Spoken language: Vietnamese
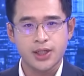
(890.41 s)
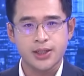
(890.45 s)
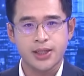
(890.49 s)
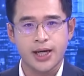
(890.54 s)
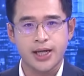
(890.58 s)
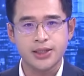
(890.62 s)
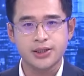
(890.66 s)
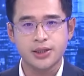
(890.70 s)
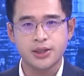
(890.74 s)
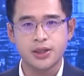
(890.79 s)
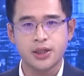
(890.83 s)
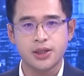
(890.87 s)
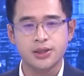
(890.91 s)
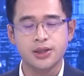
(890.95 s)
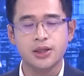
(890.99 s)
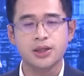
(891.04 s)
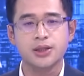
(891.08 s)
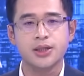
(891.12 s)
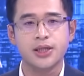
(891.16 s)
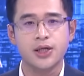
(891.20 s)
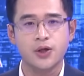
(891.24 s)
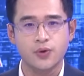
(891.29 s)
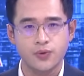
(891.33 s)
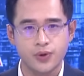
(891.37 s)
kế thừa
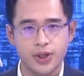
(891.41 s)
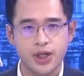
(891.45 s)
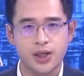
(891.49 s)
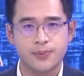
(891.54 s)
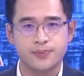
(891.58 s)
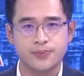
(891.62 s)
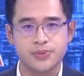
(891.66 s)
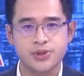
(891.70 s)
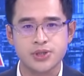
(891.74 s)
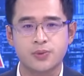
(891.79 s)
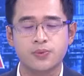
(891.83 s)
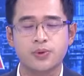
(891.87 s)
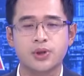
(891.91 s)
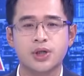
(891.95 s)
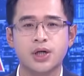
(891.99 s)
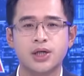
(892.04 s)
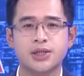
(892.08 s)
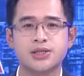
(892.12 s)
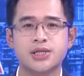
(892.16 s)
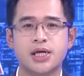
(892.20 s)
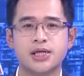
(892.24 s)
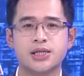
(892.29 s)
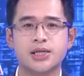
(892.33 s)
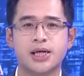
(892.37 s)
những ưu điểm trong
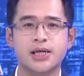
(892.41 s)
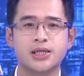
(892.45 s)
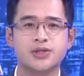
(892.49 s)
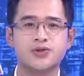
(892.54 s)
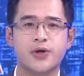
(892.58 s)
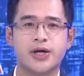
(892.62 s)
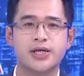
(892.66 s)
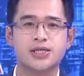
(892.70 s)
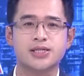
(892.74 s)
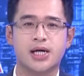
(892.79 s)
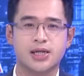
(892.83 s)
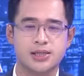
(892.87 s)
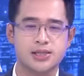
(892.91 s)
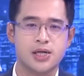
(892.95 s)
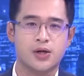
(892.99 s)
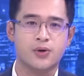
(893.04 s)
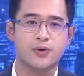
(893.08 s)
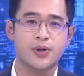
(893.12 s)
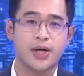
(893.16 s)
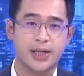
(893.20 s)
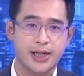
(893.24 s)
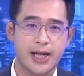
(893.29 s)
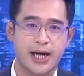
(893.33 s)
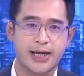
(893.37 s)
cơ chế kinh doanh xăng
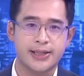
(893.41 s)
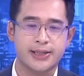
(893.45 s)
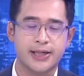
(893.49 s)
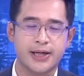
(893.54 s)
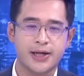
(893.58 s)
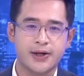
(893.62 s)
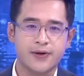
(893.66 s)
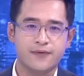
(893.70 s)
dầu hiện hành